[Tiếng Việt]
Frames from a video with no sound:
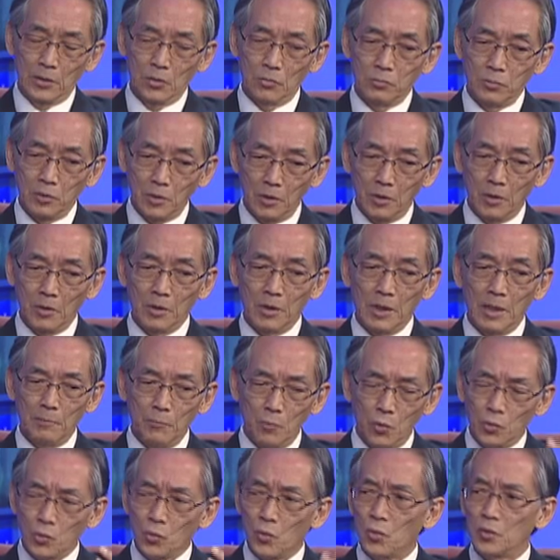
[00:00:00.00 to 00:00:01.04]
lúc đó là
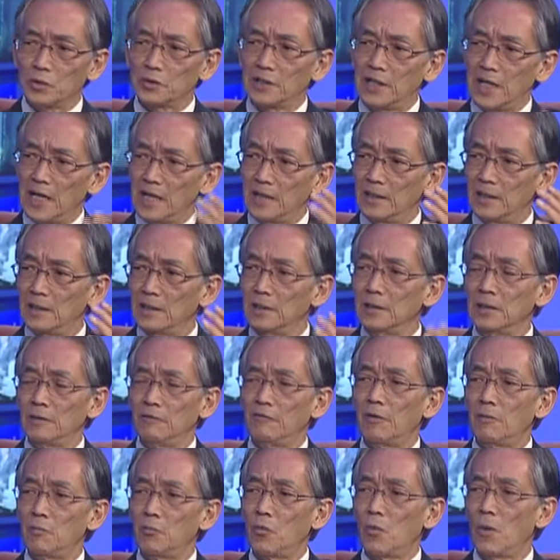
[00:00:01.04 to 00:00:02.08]
một quốc gia đứng ở
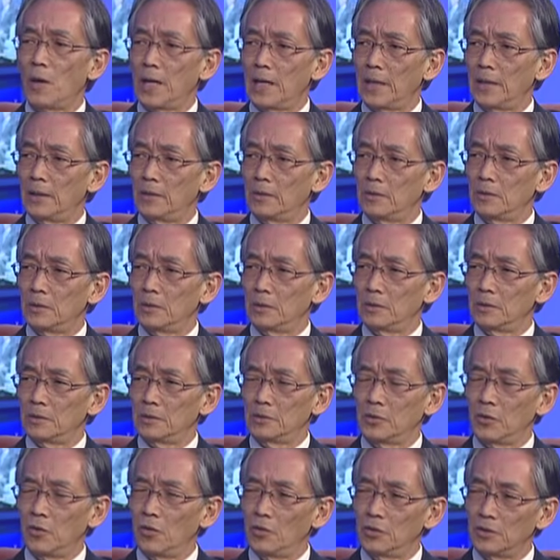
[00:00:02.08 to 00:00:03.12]
vòng ngoài đó, đó
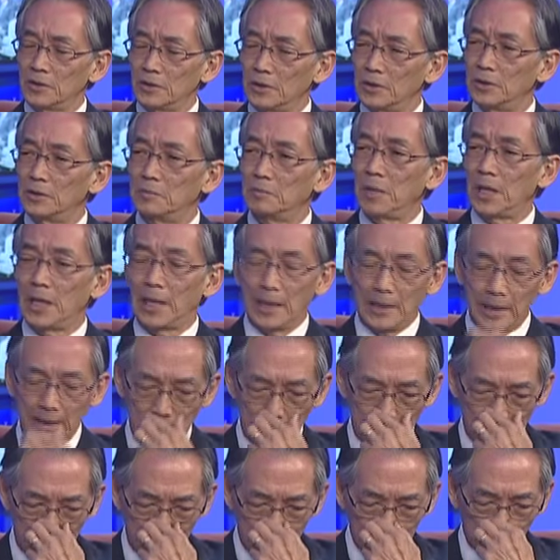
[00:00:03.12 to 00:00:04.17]
do dự mãi
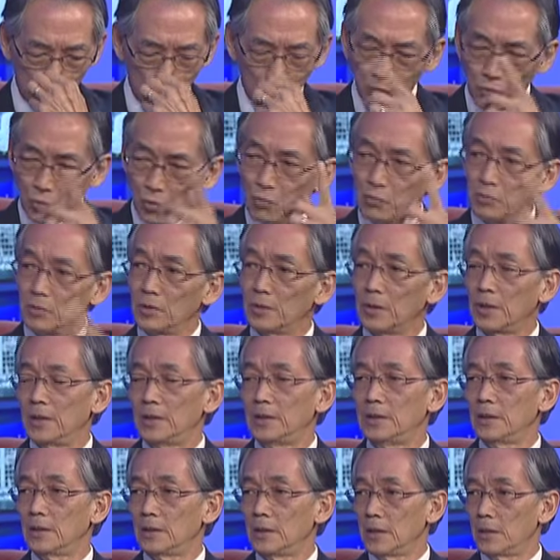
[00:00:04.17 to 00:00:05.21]
sau cùng đã thấy
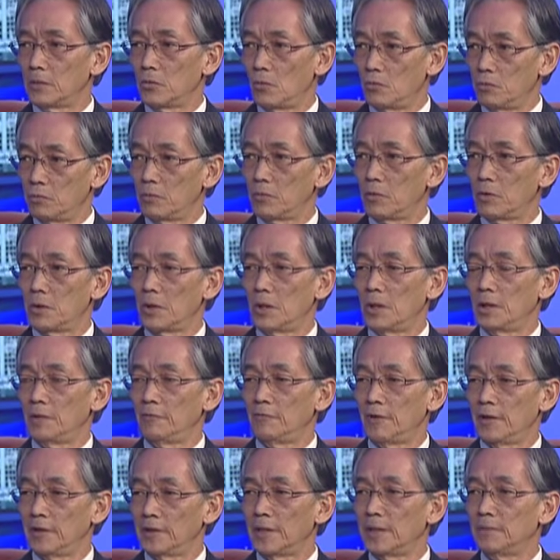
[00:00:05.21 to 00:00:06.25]
rằng là cũng có lợi
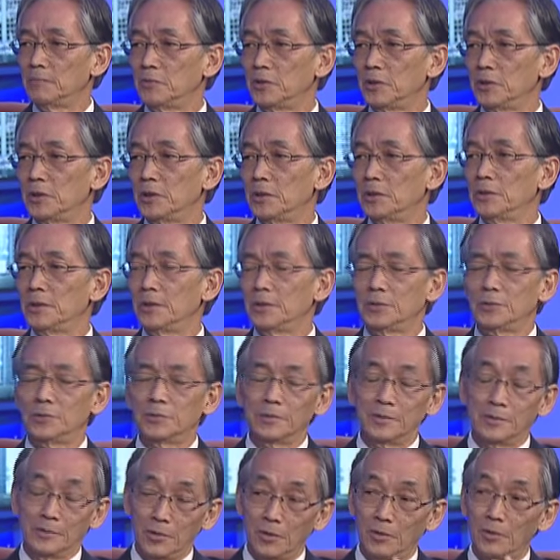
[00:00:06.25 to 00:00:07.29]
phải tham dự thì
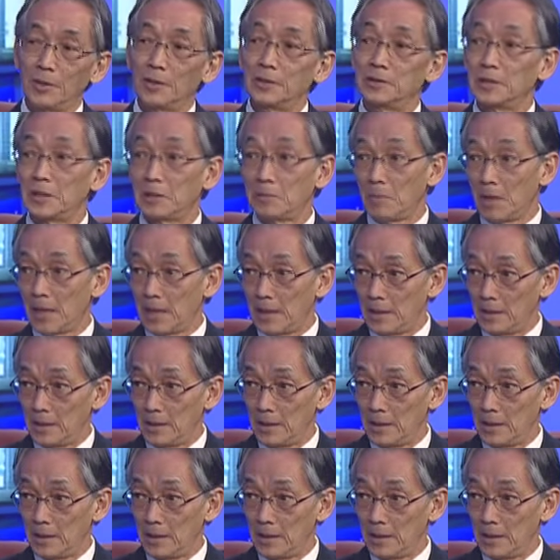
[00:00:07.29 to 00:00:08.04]
đó là Nhật Bản